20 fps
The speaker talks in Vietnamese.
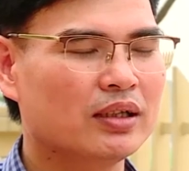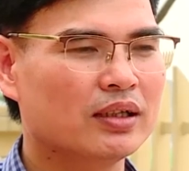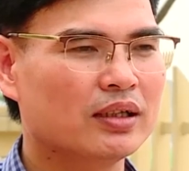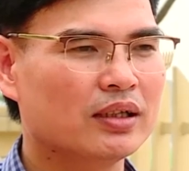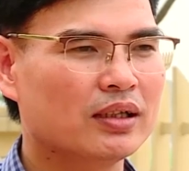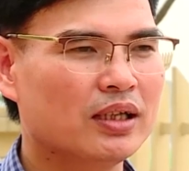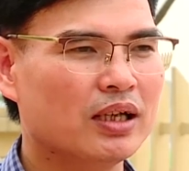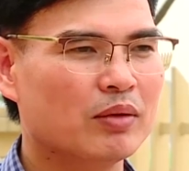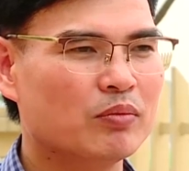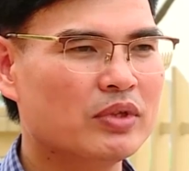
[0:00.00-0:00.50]

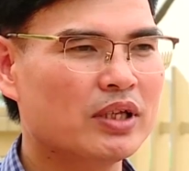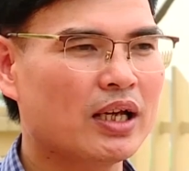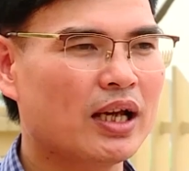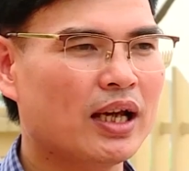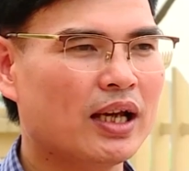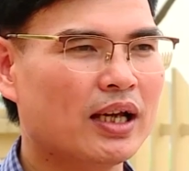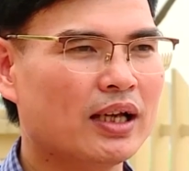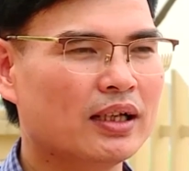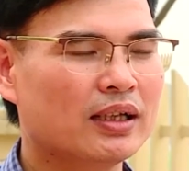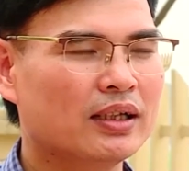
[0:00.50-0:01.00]
ờ, kiểm
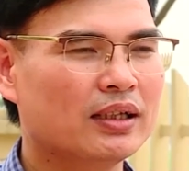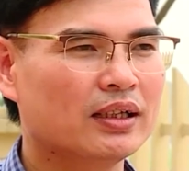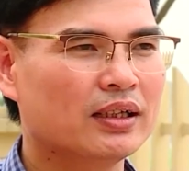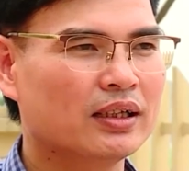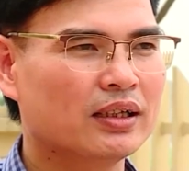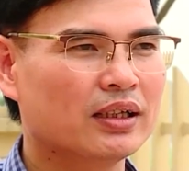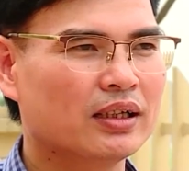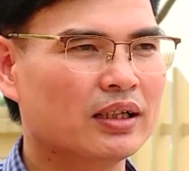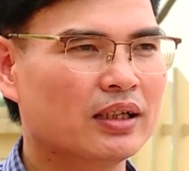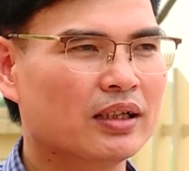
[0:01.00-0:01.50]
tra
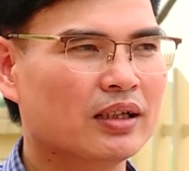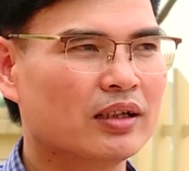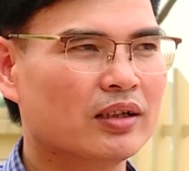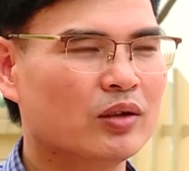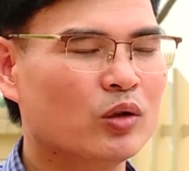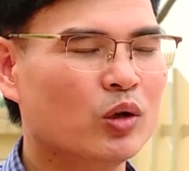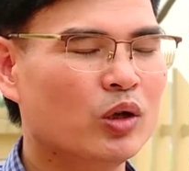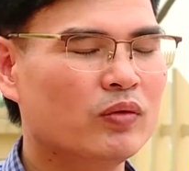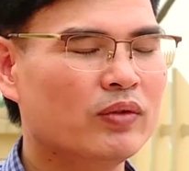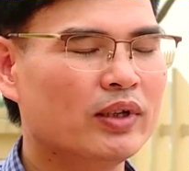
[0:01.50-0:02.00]
ờ,
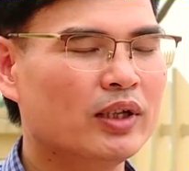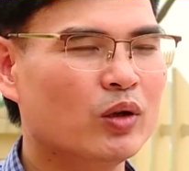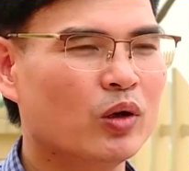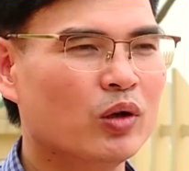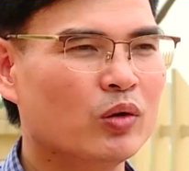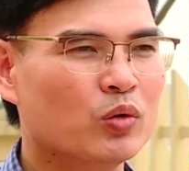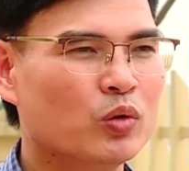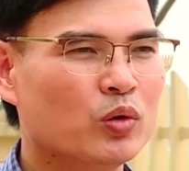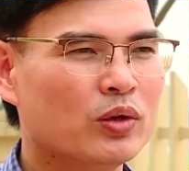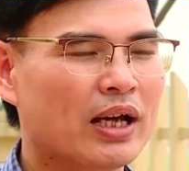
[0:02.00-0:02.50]
đối với
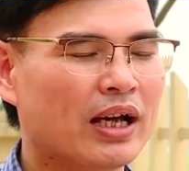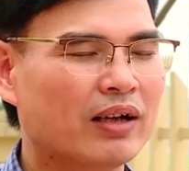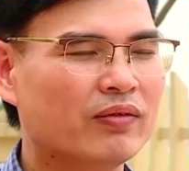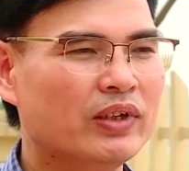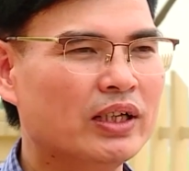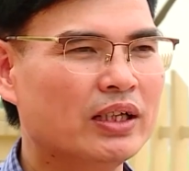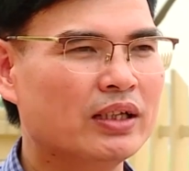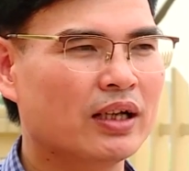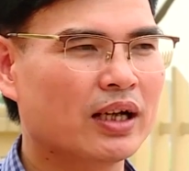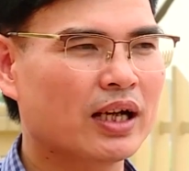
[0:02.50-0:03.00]
đội ngũ đảng
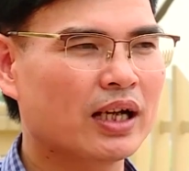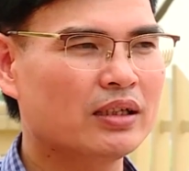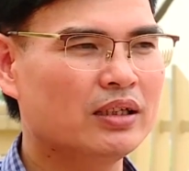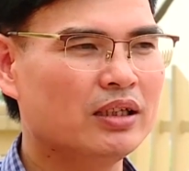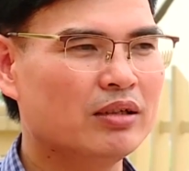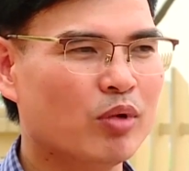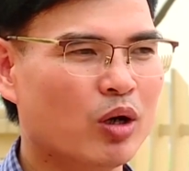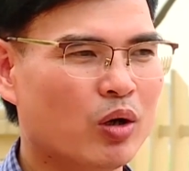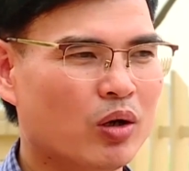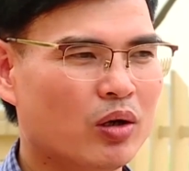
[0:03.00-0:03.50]
viên ở các
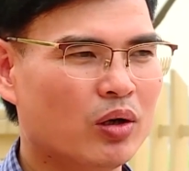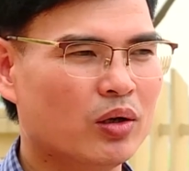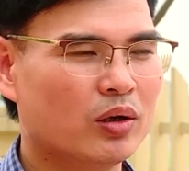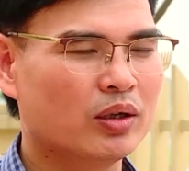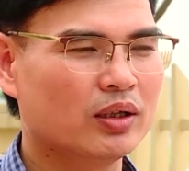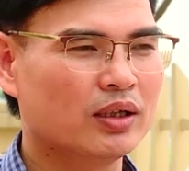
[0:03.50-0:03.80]
tri bộ